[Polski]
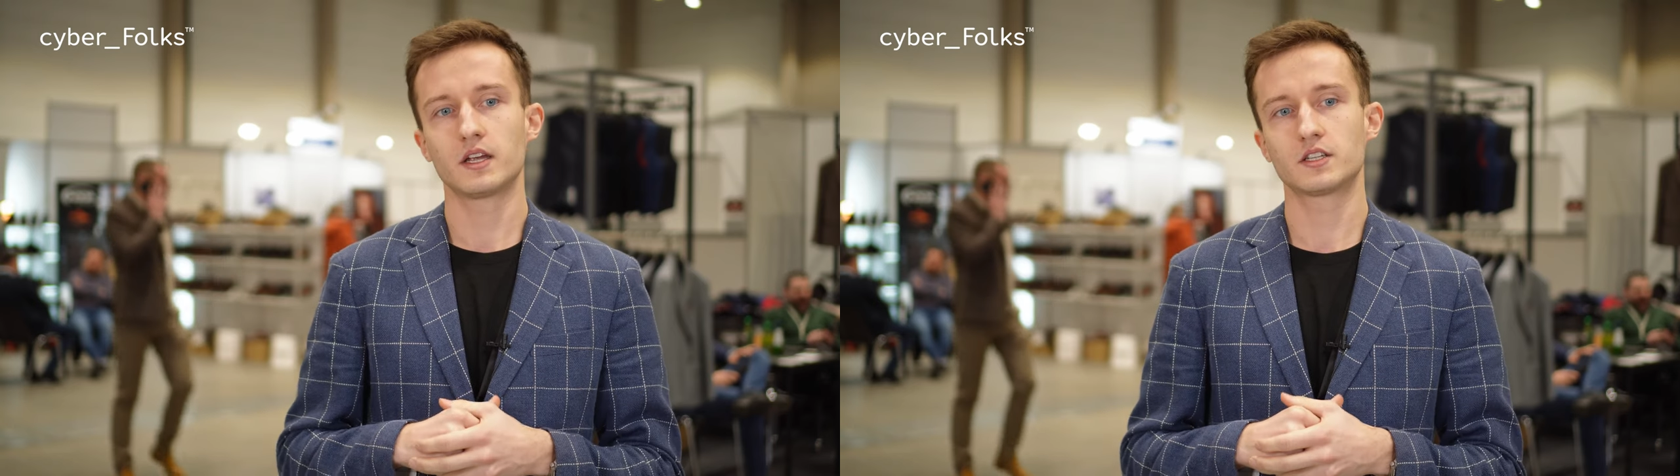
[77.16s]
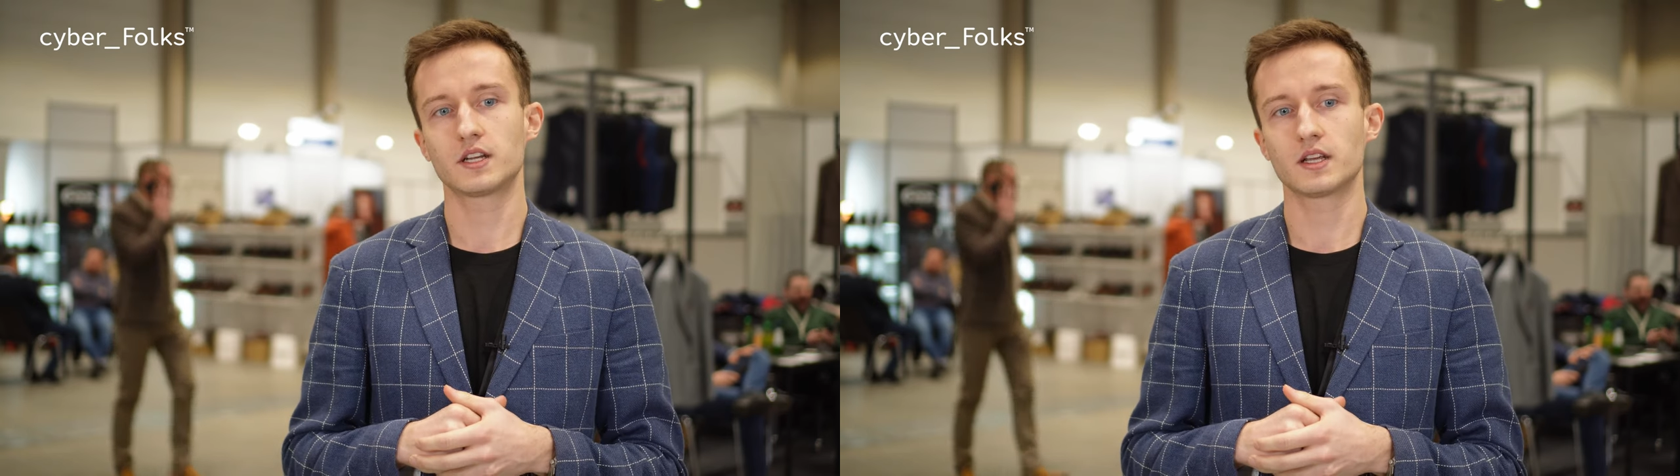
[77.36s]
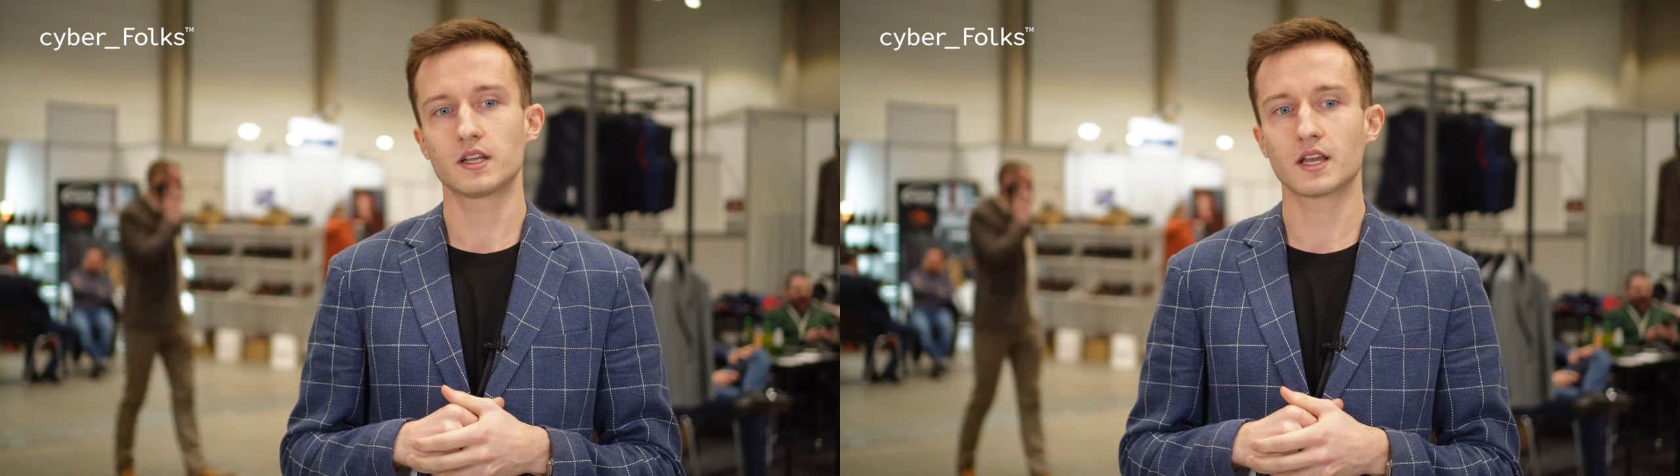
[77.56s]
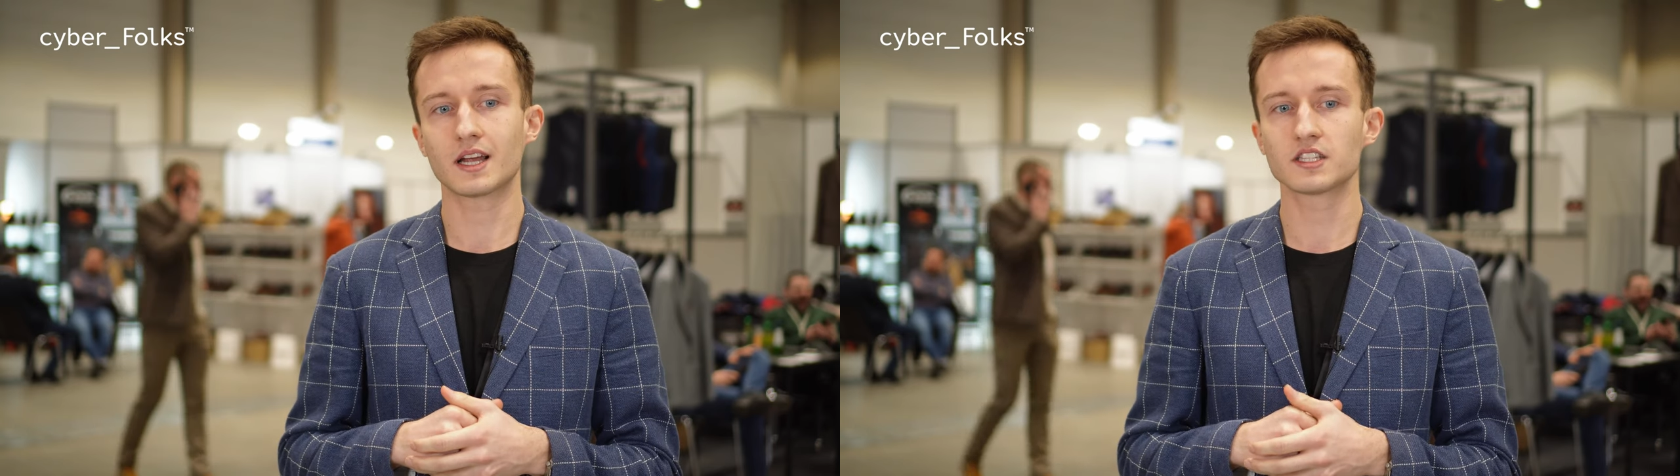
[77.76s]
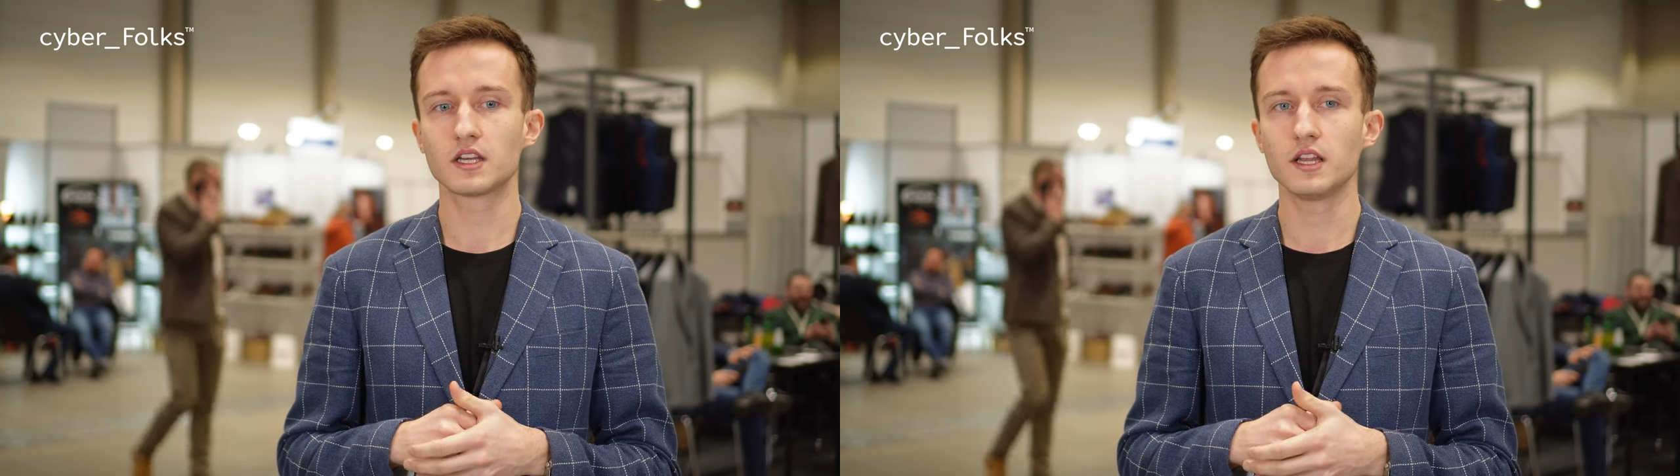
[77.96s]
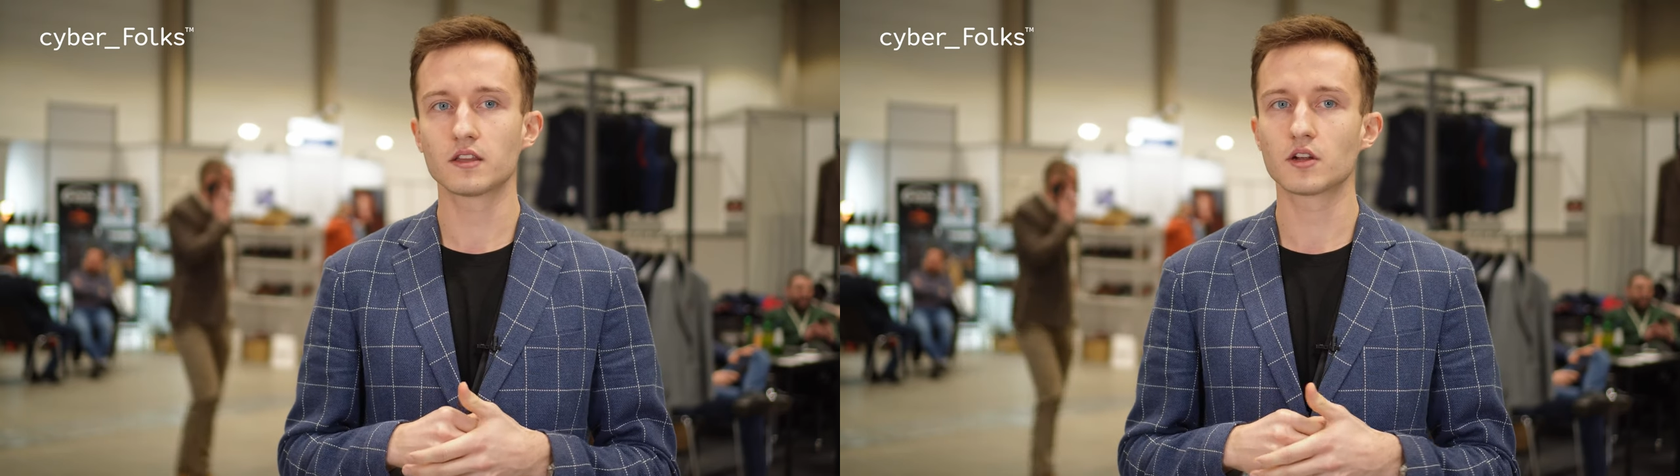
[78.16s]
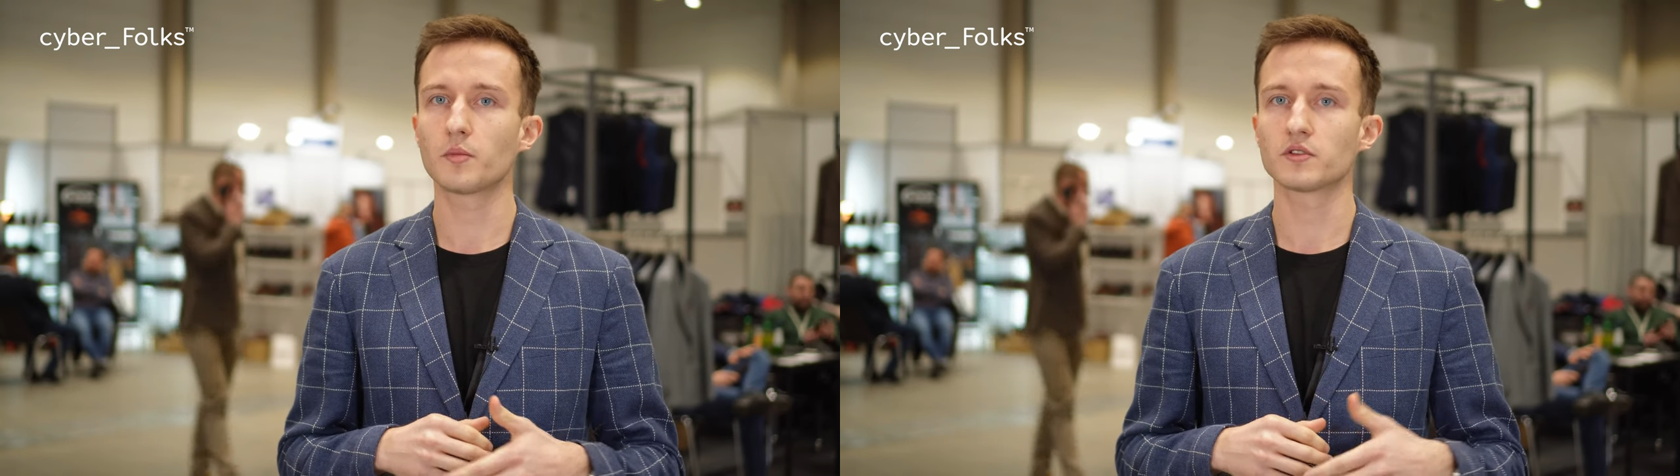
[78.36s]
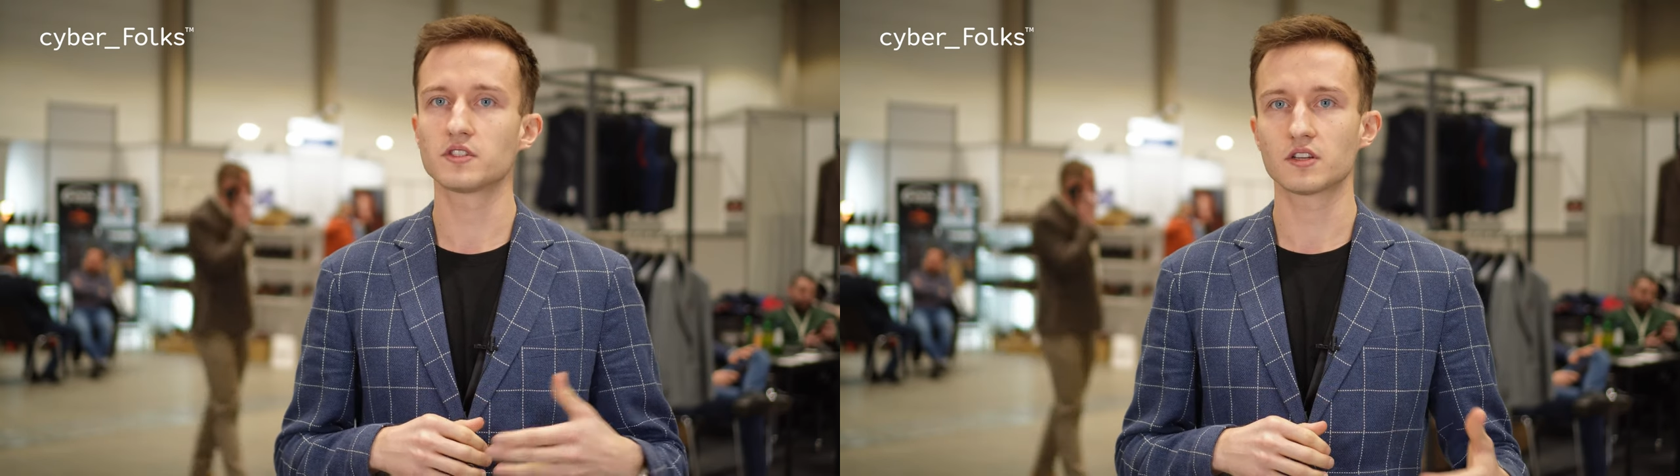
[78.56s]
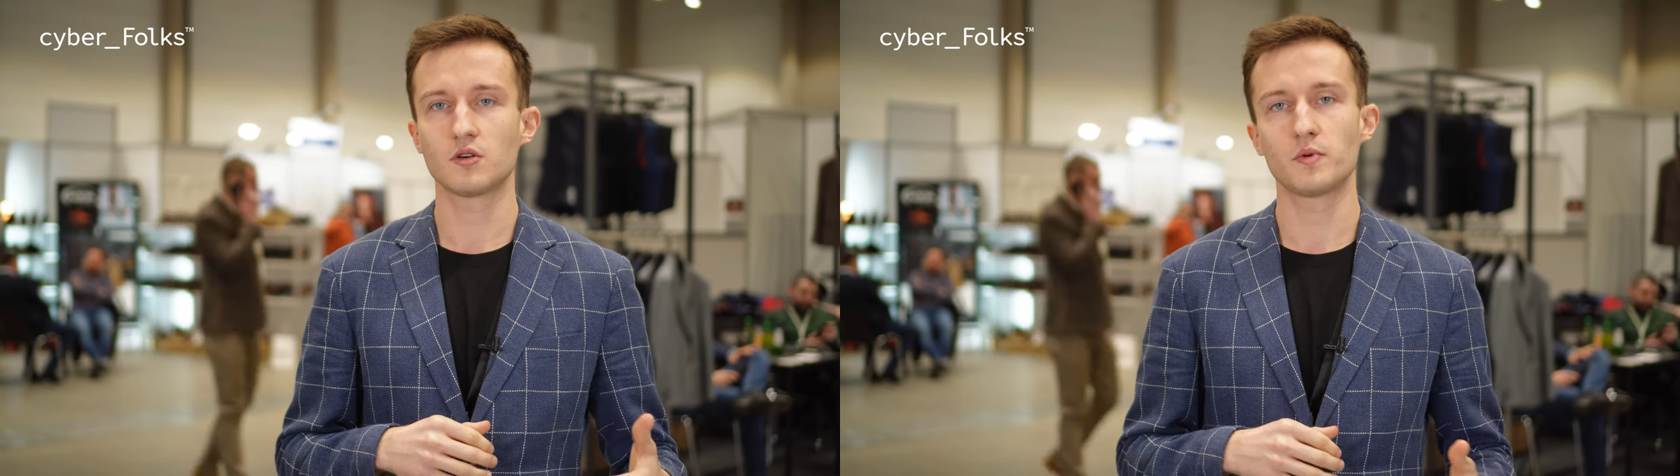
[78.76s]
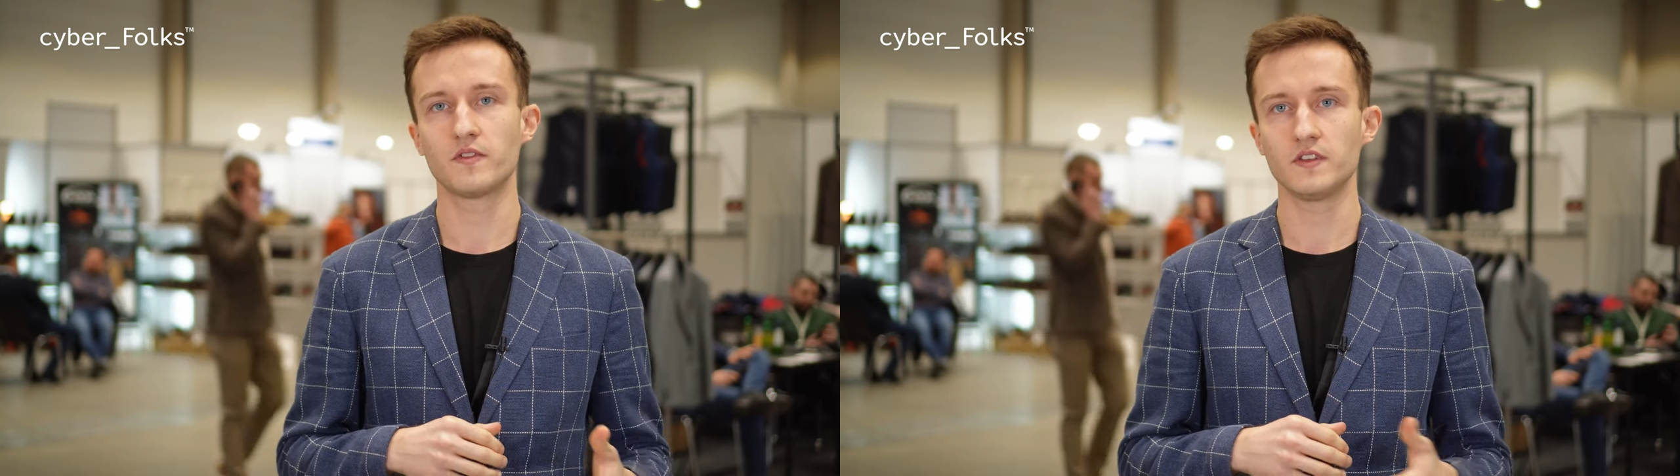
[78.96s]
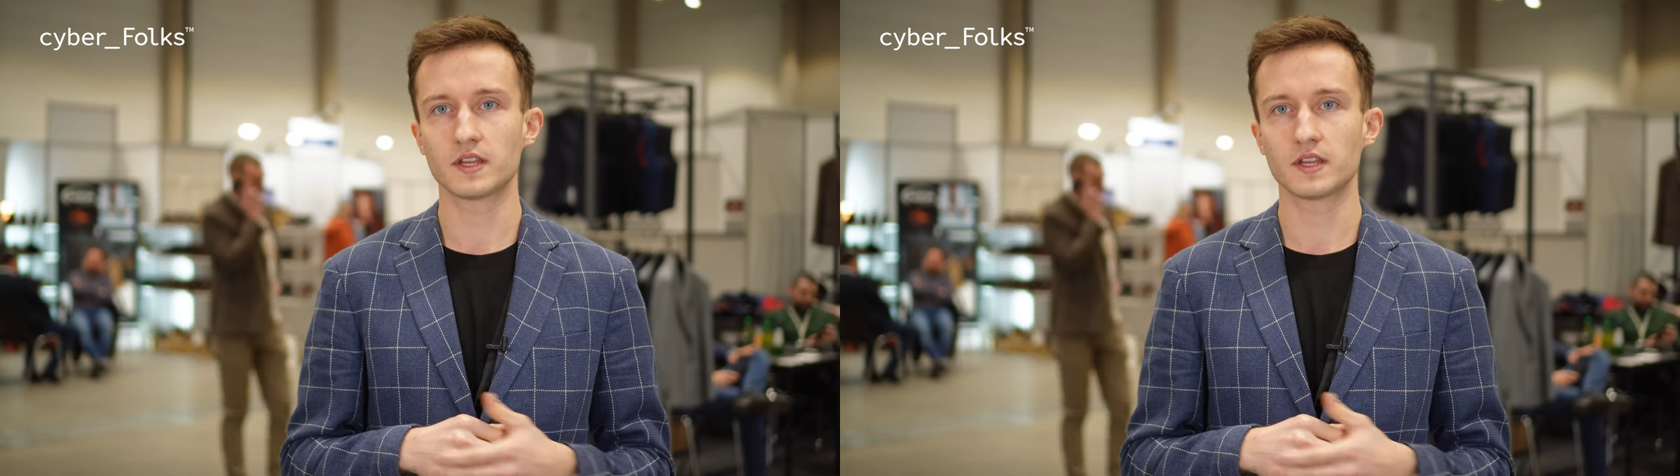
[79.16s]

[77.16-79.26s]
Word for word: że każdy klient robiący zakupy w